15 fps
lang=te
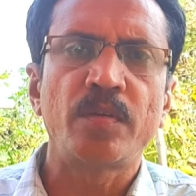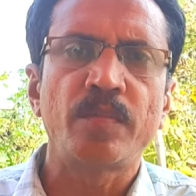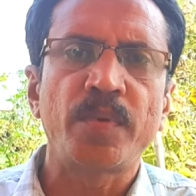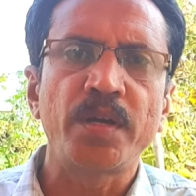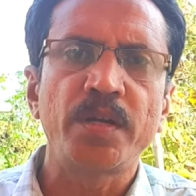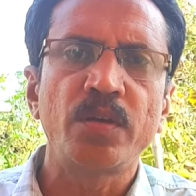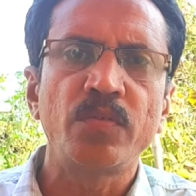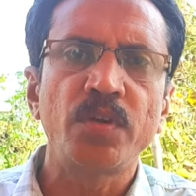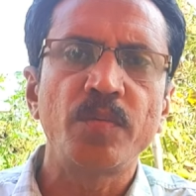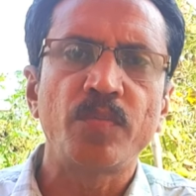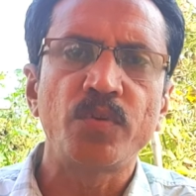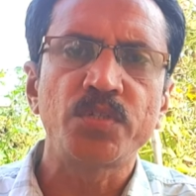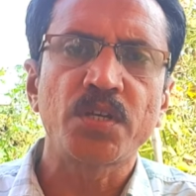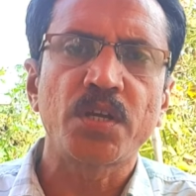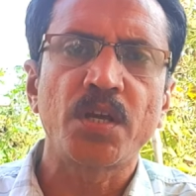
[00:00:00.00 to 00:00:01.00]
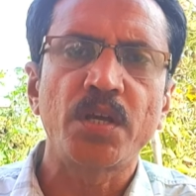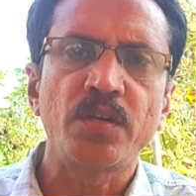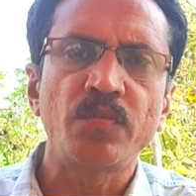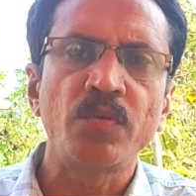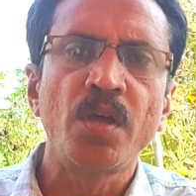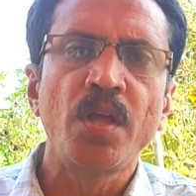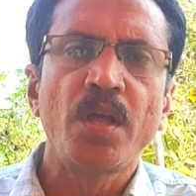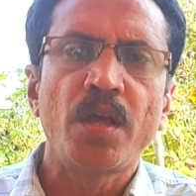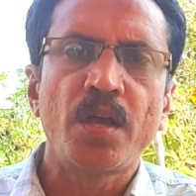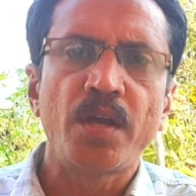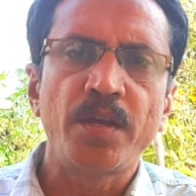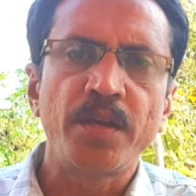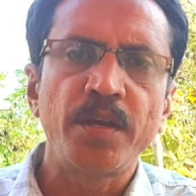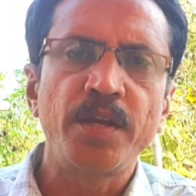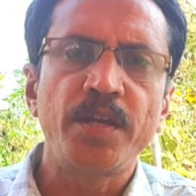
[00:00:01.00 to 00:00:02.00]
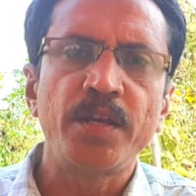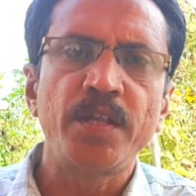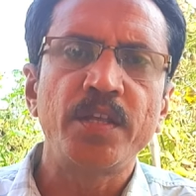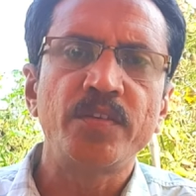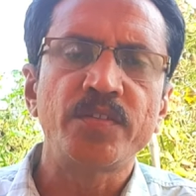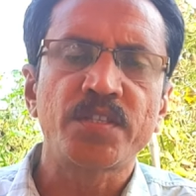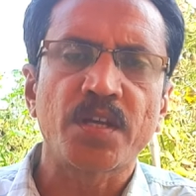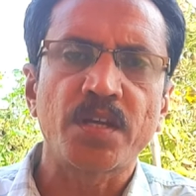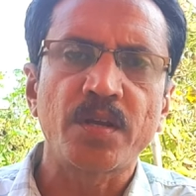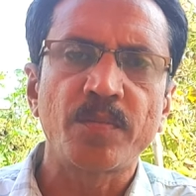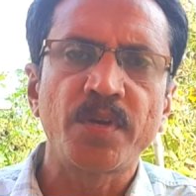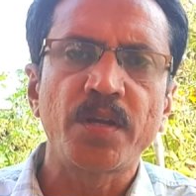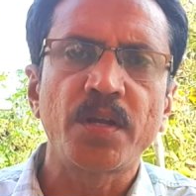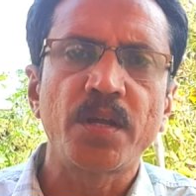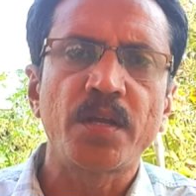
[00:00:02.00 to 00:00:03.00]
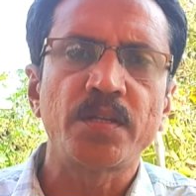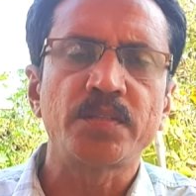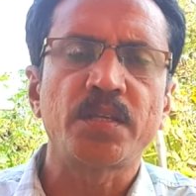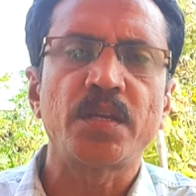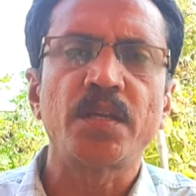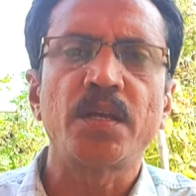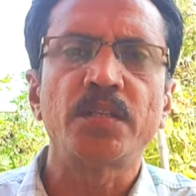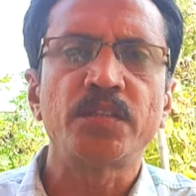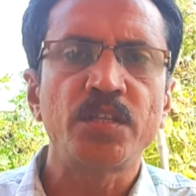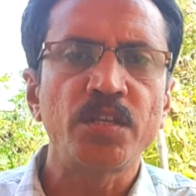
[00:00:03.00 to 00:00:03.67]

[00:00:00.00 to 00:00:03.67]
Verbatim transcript: మట్టి నుండి పోషకాలను నీటిని సక్రమంగా సరిగా